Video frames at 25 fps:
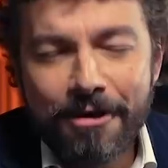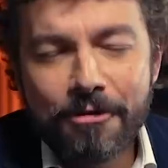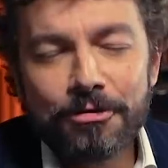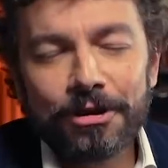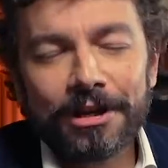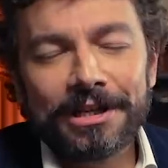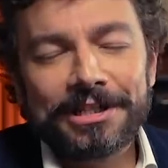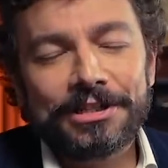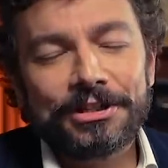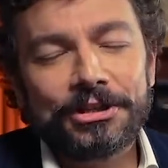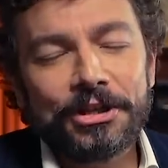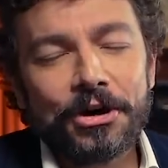
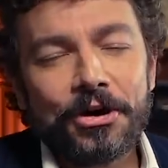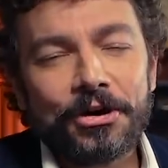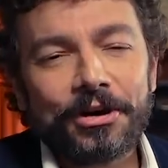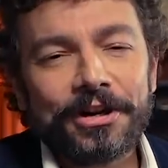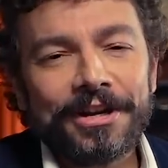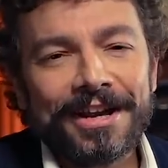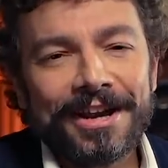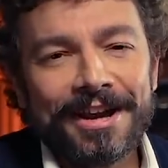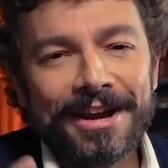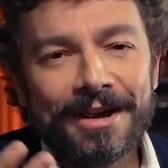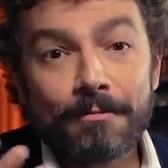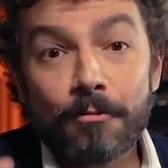una
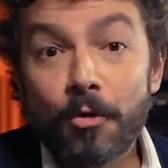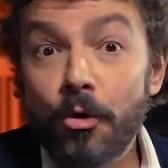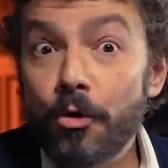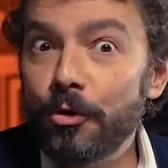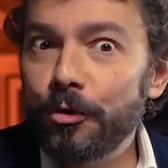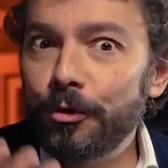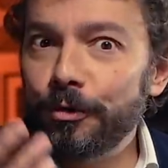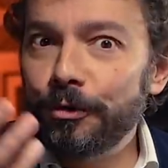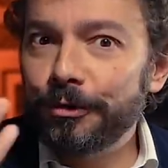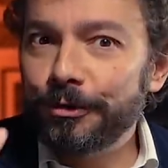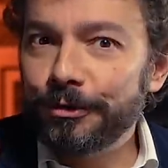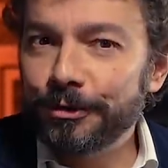storia
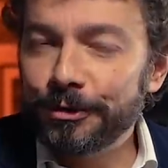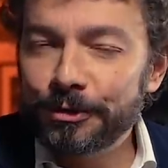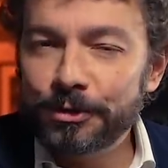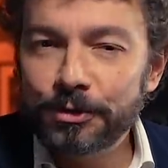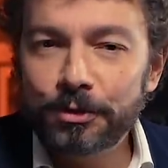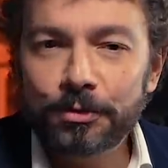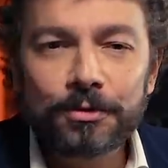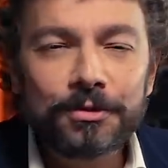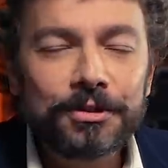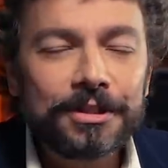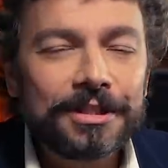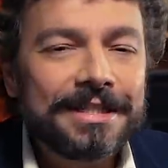molto
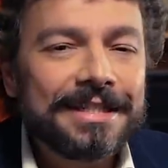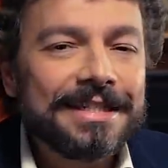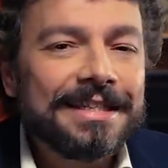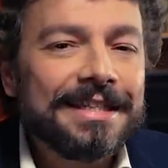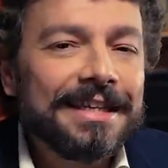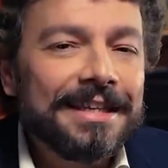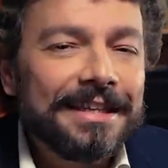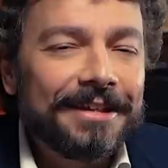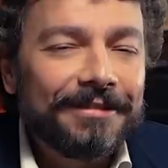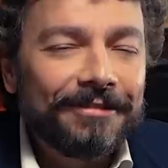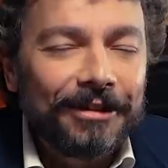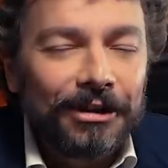
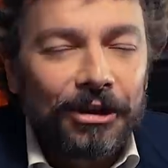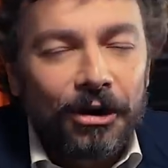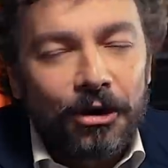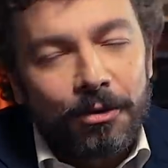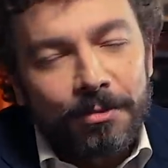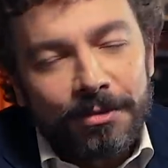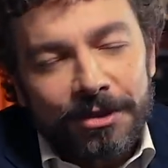suggestiva, no?